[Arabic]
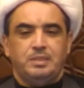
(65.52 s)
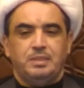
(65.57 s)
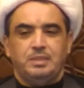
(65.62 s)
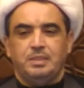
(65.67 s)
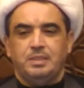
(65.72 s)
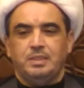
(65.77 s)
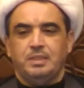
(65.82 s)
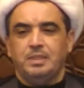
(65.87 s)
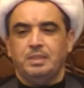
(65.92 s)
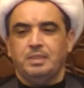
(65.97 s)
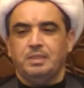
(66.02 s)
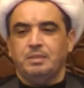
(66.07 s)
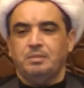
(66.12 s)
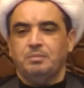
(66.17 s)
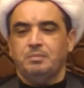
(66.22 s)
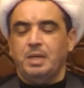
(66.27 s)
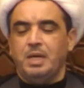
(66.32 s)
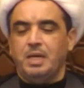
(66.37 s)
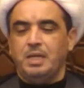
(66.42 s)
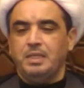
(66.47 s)
آه،
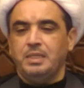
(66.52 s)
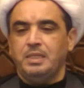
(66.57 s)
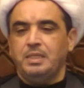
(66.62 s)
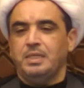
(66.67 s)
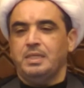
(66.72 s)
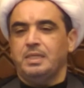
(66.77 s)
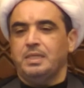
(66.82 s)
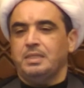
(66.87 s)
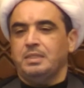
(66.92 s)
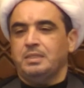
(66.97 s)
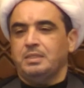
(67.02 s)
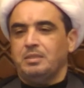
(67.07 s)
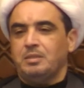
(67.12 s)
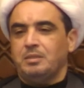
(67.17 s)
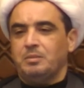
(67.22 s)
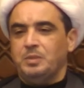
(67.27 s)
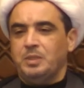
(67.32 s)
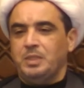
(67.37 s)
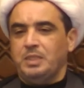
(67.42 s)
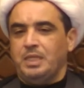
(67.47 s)
ما هي
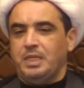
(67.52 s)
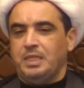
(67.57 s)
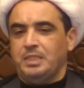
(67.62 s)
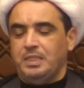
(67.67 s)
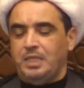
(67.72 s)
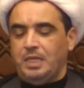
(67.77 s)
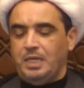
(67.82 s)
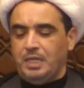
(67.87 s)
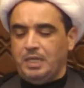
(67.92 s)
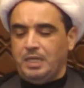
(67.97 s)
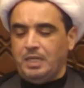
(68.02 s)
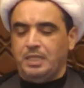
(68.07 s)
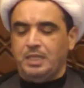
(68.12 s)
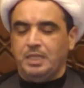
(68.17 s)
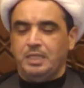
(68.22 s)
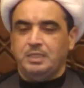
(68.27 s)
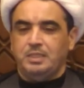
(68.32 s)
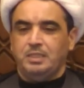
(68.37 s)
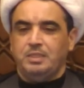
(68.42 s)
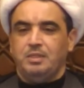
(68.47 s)
طبيعه
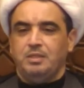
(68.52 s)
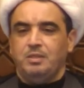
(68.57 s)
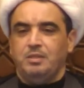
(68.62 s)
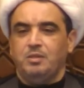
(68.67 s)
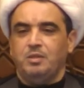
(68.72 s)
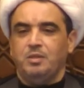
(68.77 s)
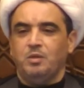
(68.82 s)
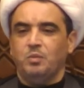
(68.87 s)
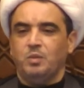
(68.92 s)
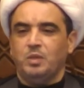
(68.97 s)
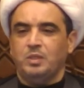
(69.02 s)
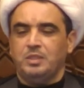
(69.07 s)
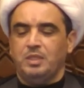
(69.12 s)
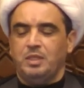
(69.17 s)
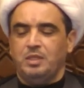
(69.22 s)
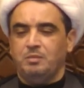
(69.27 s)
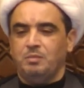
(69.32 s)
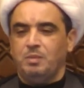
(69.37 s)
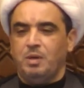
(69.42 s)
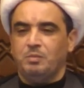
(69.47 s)
حركه ثوره
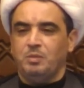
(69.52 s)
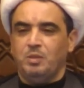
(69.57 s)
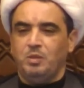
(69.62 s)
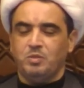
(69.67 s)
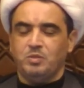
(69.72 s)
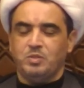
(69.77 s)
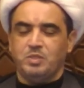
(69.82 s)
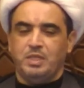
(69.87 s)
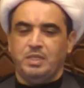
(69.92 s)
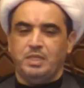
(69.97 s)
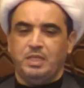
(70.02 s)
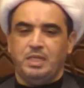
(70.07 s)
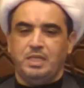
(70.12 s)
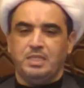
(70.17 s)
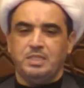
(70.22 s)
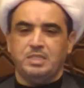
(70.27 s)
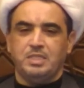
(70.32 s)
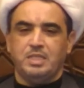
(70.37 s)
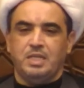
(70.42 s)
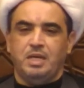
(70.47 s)
الامام الحسين عليه
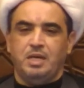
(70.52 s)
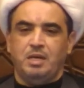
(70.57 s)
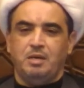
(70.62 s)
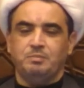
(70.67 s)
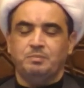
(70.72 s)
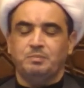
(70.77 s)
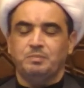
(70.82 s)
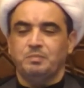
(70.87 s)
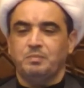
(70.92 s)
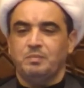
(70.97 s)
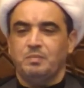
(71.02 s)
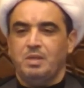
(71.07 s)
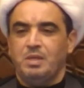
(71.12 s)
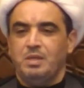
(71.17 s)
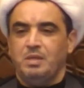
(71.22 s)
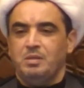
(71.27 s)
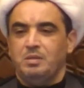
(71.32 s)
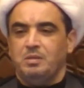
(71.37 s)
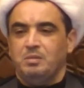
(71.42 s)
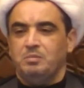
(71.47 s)
السلام
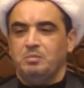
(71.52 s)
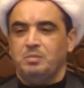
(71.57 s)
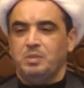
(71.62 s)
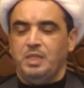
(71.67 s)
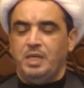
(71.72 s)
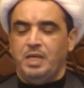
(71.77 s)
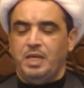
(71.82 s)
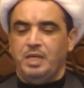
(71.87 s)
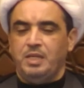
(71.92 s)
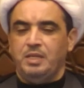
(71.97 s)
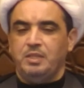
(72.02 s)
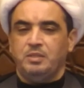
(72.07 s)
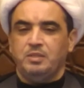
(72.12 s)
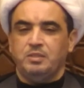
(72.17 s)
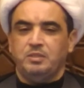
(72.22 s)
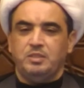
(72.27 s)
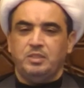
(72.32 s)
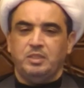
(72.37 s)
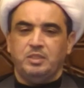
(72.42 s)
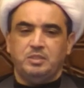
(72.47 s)
من حيث
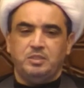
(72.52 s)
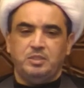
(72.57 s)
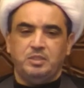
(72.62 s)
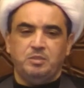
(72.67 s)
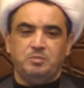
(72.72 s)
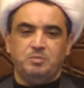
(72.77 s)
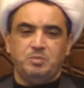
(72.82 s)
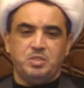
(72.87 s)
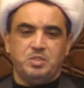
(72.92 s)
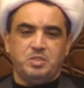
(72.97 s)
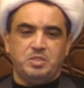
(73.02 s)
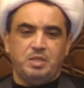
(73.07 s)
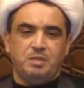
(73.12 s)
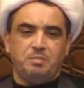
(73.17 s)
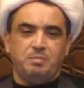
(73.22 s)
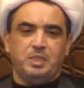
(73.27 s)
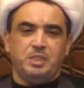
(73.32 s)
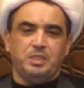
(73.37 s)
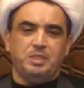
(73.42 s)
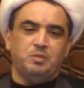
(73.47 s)
الترتيب
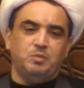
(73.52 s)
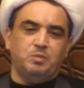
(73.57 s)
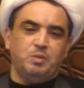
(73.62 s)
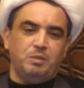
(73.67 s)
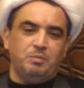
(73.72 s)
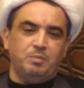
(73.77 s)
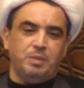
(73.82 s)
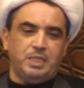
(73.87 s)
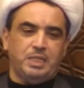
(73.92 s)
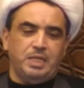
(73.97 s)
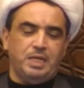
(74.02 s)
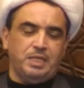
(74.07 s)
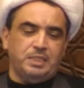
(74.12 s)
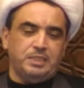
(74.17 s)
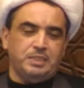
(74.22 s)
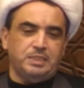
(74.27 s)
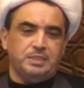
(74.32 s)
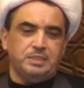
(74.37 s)
الزمني والمكاني